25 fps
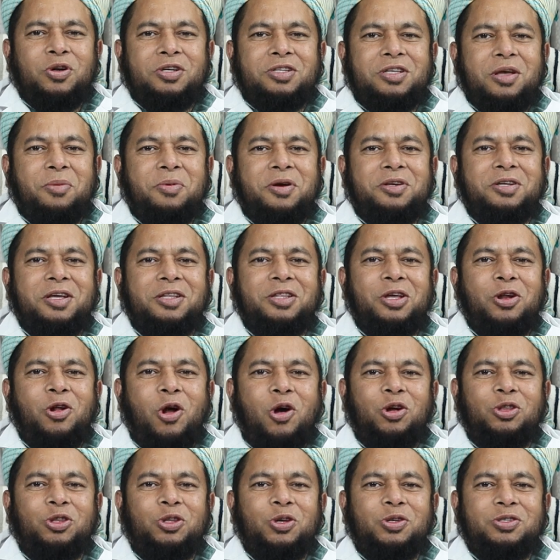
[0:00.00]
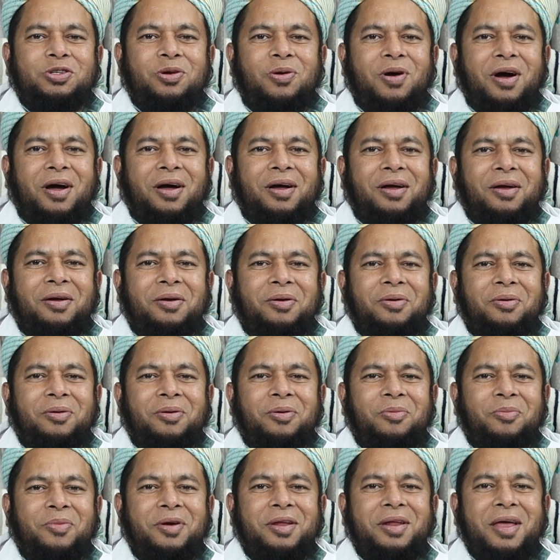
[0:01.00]
প্রস্রাবের সাথে রক্ত যাওয়া
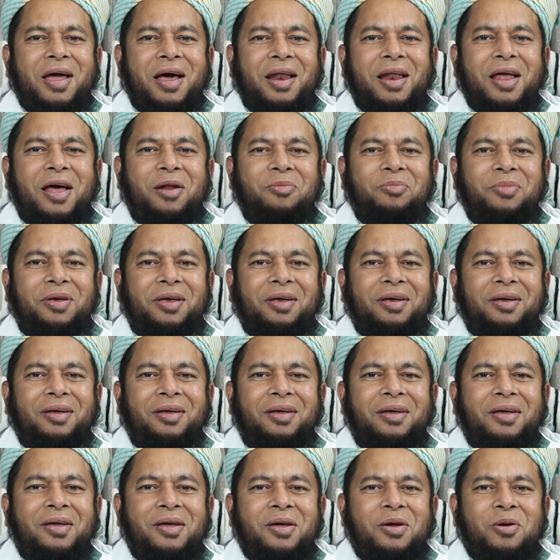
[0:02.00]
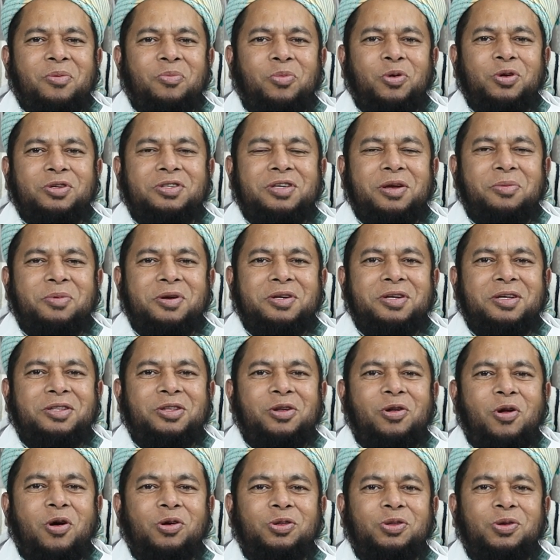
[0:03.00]
ভেরি অ্যালার্মিং প্রস্রাবের
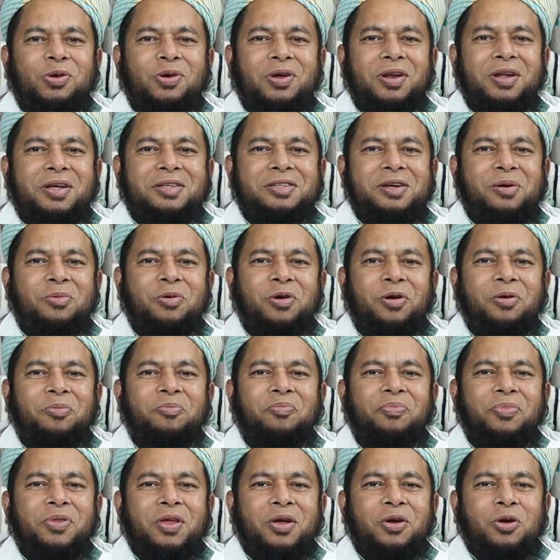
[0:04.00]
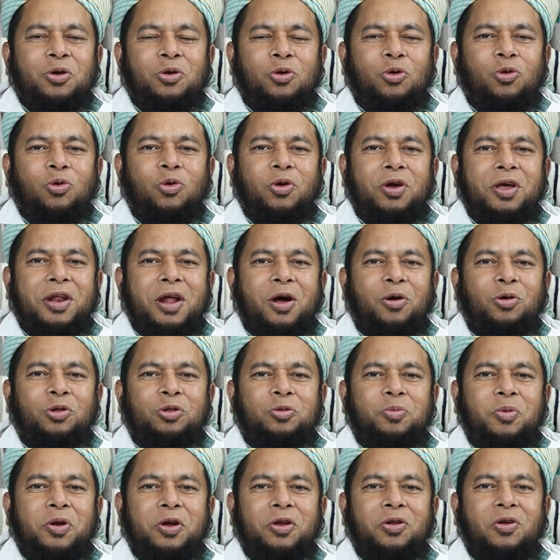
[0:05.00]
সাথে রক্ত গেলে যেমন রুগীরা
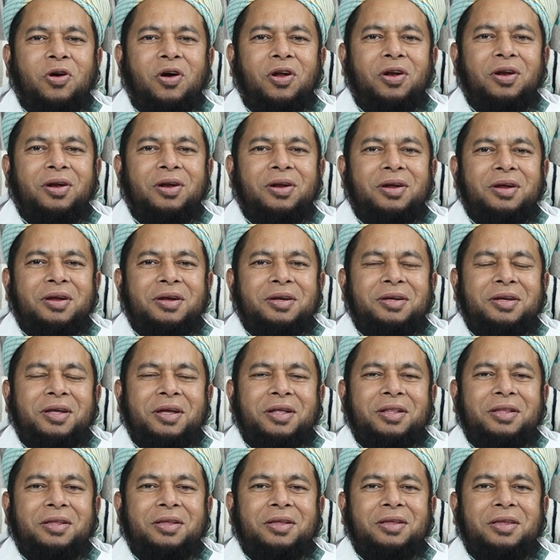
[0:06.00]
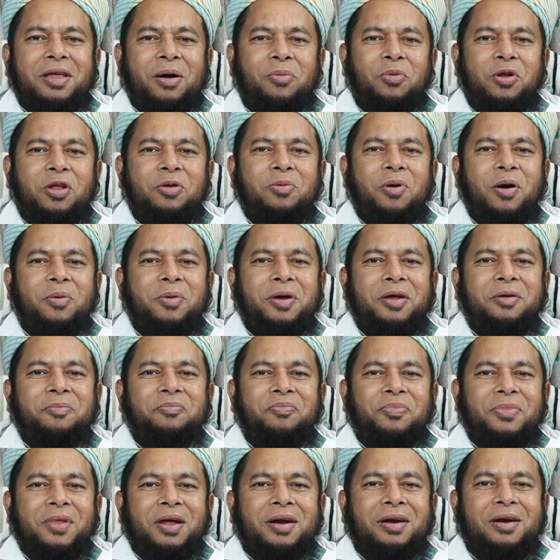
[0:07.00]
উদ্বিগ্ন হন ঠিক তেমনইভাবে
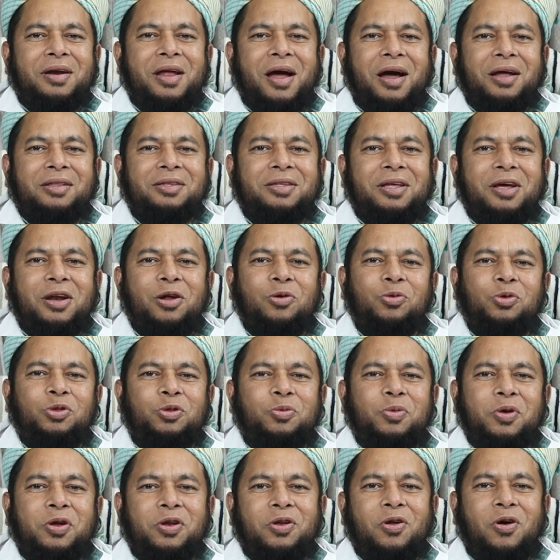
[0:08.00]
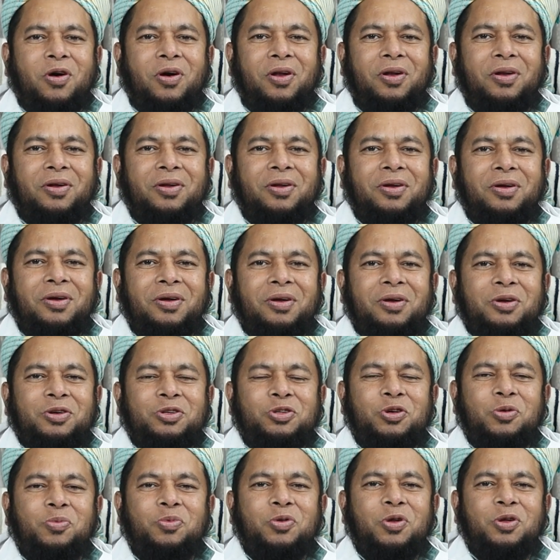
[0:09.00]
ডাক্তাররা উদ্বিগ্ন হন
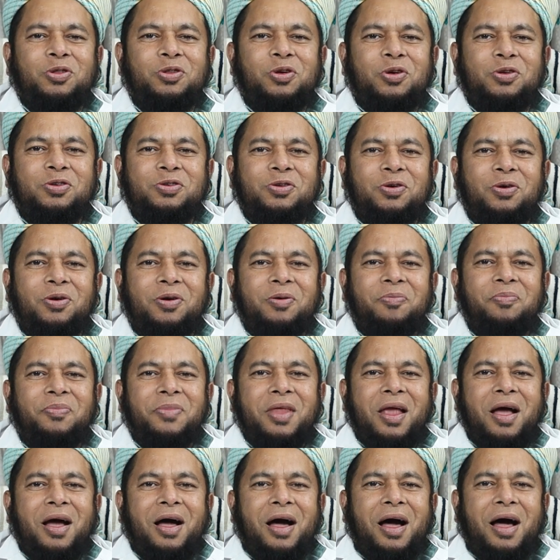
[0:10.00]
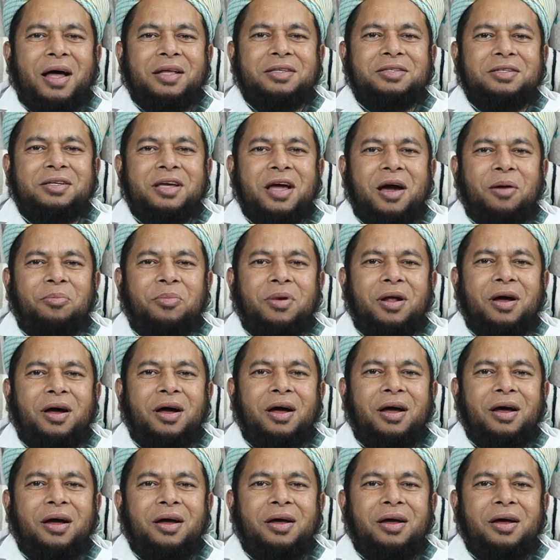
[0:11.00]
সুপ্রিয় দর্শক আজকে আমরা